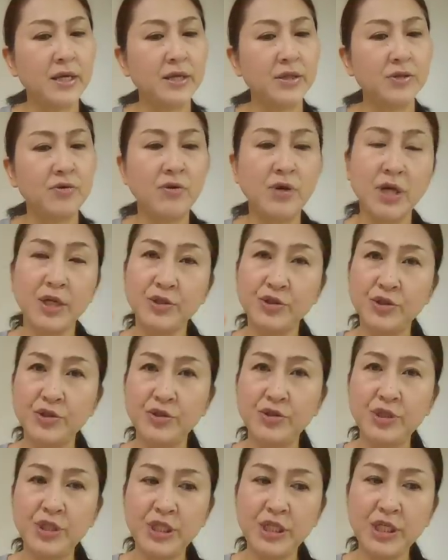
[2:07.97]
それから「
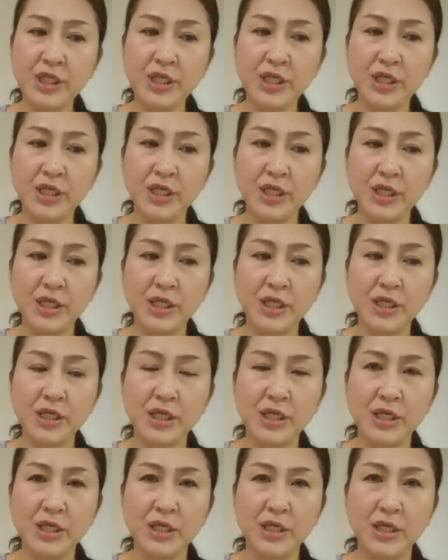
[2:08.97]

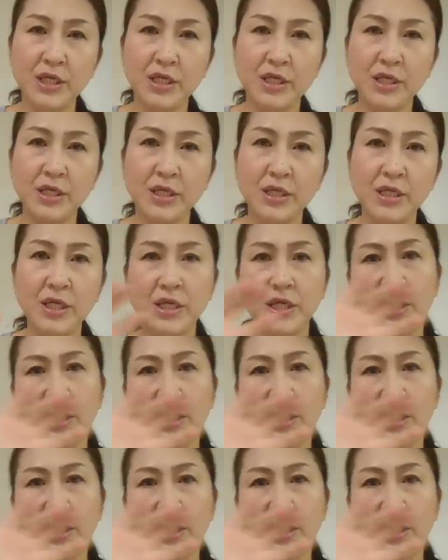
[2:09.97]
土」で「